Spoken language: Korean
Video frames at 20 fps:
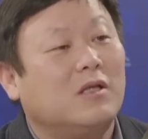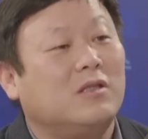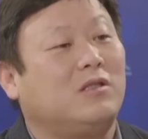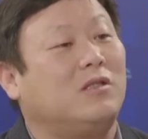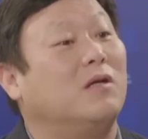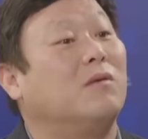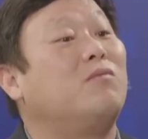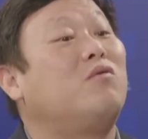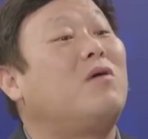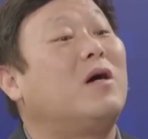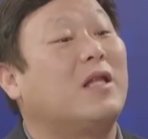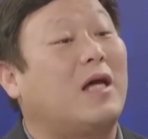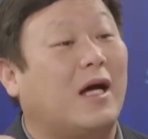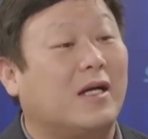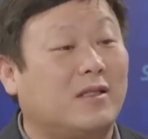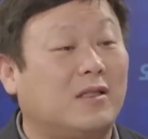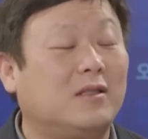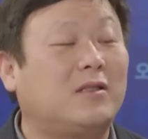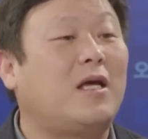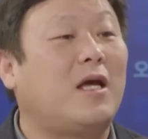정부가
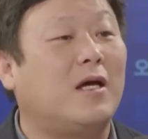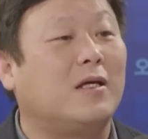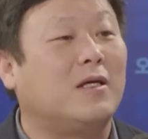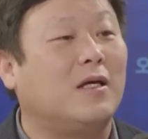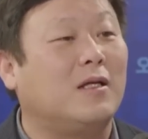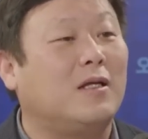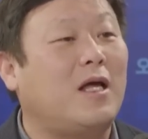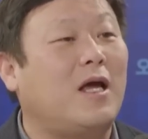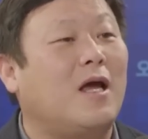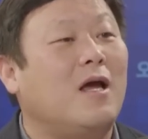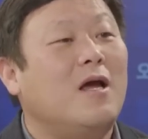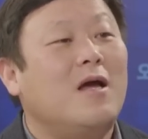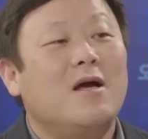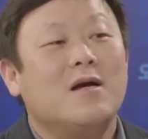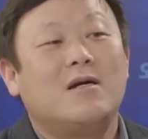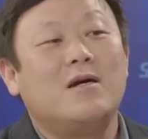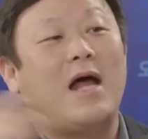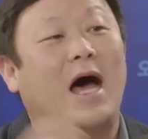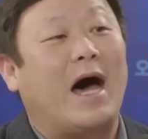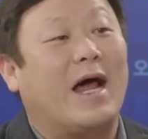나서서 해야 되는데
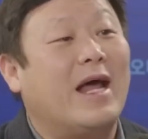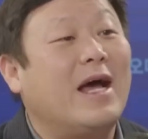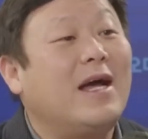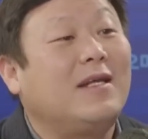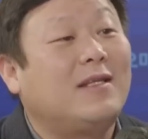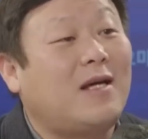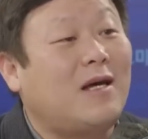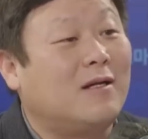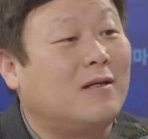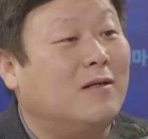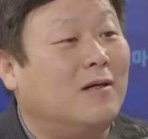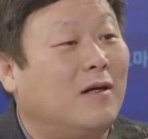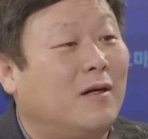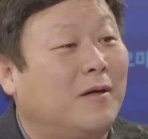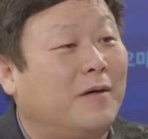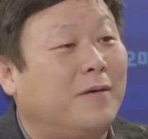음. 그건 안 하겠다는 거예요.